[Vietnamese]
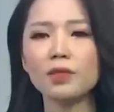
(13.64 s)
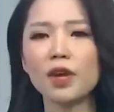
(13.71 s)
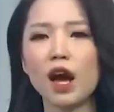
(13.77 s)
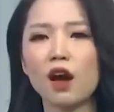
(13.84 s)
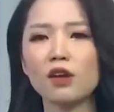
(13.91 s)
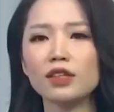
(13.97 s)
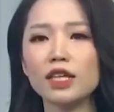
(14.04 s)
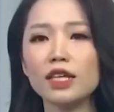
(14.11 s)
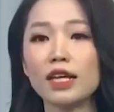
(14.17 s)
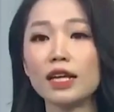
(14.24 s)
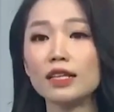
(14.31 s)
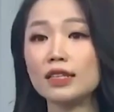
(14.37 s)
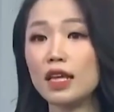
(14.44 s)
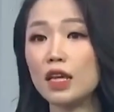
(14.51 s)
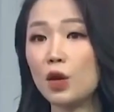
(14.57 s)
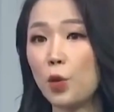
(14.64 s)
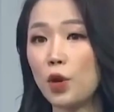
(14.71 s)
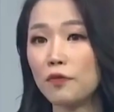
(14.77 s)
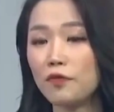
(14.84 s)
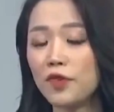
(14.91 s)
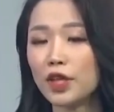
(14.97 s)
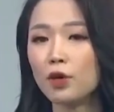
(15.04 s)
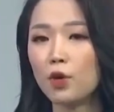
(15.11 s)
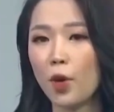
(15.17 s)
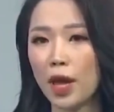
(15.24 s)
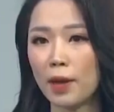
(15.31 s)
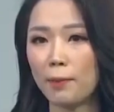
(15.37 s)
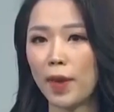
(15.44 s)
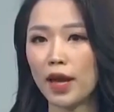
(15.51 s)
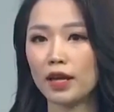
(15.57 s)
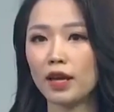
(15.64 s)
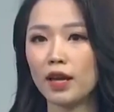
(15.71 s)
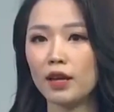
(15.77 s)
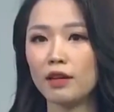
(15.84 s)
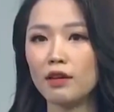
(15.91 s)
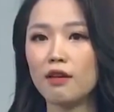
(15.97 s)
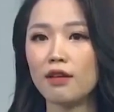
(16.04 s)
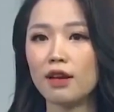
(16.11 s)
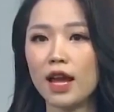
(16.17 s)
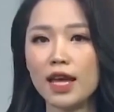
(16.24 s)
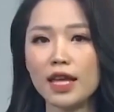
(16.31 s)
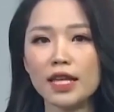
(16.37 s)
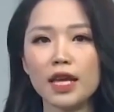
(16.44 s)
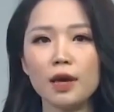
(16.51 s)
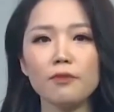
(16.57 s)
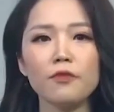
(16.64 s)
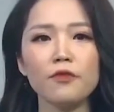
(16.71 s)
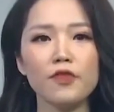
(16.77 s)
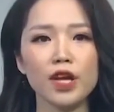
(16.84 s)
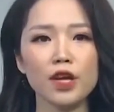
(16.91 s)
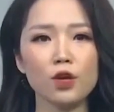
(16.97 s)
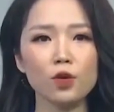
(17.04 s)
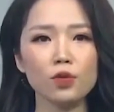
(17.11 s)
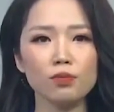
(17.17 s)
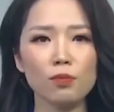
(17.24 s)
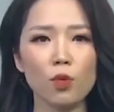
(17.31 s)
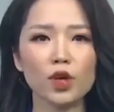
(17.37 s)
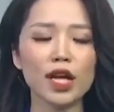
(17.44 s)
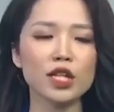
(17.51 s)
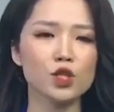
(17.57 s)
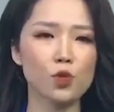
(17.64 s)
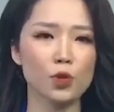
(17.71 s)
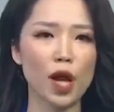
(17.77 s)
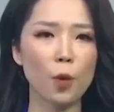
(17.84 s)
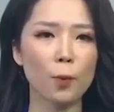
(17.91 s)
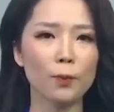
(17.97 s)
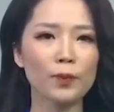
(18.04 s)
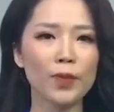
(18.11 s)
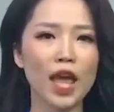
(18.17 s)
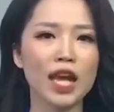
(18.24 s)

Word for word: Trong đó thì các tình nguyện viên khỏe mạnh được lây nhiễm virus một cách chủ động.